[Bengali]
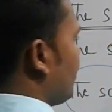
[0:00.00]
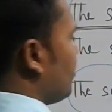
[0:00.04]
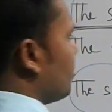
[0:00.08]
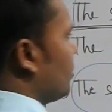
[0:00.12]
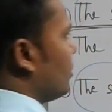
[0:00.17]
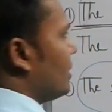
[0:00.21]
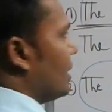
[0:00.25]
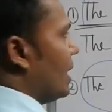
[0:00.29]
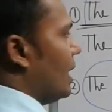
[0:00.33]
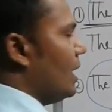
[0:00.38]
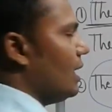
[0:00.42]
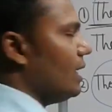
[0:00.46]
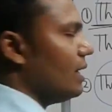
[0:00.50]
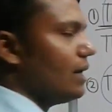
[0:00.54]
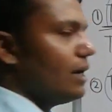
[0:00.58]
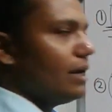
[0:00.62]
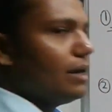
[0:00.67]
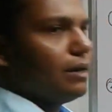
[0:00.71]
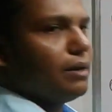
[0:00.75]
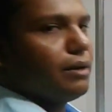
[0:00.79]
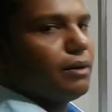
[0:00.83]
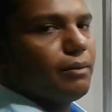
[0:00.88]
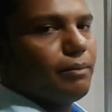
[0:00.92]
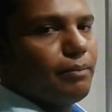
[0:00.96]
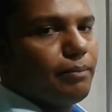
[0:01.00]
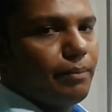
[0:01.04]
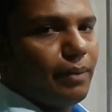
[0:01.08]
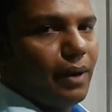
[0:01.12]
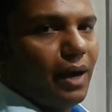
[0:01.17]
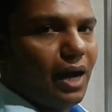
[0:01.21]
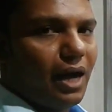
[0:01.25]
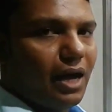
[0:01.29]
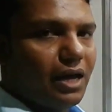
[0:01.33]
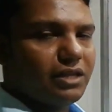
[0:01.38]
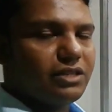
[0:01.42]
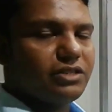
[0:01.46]
শব্দটা
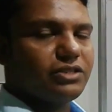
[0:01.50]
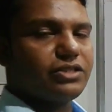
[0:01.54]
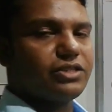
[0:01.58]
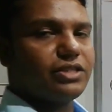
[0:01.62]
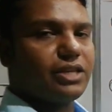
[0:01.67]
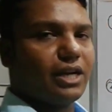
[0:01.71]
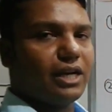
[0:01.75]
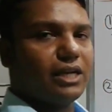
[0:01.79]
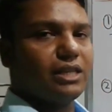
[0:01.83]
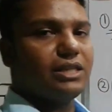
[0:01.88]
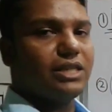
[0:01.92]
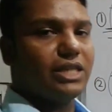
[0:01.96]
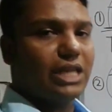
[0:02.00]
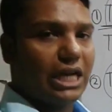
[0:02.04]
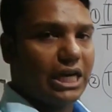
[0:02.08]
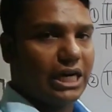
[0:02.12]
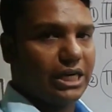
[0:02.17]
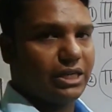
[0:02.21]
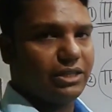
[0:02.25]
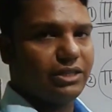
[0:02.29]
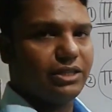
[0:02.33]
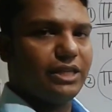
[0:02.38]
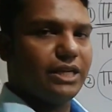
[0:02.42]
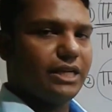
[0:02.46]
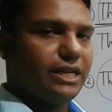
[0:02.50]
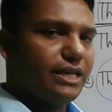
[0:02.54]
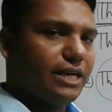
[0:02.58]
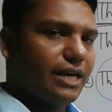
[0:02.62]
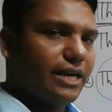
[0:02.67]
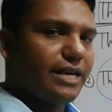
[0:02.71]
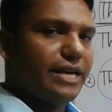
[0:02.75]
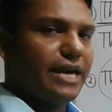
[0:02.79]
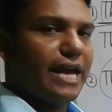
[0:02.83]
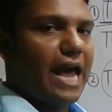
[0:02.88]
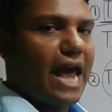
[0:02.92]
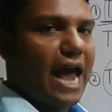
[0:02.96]
ফার্স্ট সেকেন্ড থার্ড
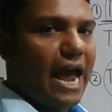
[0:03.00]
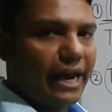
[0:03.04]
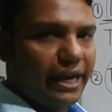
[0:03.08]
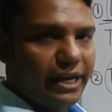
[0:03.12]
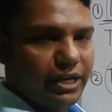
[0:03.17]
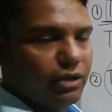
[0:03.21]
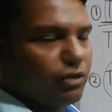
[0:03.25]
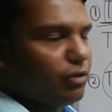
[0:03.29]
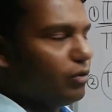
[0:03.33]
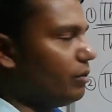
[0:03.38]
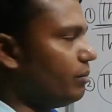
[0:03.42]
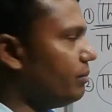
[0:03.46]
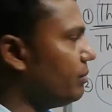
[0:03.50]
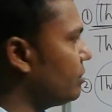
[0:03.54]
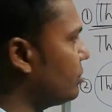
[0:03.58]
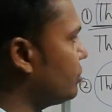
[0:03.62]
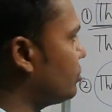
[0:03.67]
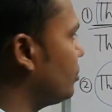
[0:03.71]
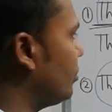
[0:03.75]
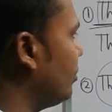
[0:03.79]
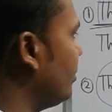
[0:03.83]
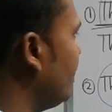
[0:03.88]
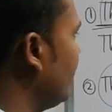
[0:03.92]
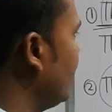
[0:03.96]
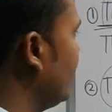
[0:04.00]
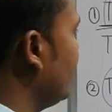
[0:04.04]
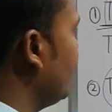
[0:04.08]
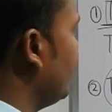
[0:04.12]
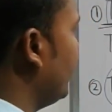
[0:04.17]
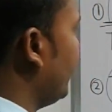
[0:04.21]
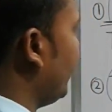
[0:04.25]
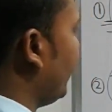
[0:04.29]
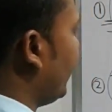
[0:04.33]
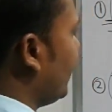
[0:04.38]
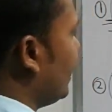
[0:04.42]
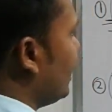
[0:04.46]
তিনটারই একই রূপ সো
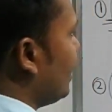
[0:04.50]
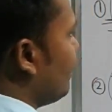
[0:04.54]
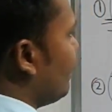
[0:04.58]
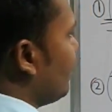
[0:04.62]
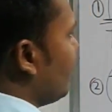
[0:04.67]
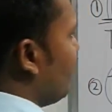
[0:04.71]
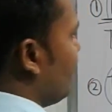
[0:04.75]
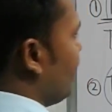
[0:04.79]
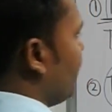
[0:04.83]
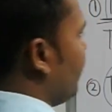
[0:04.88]
এখানে আমরা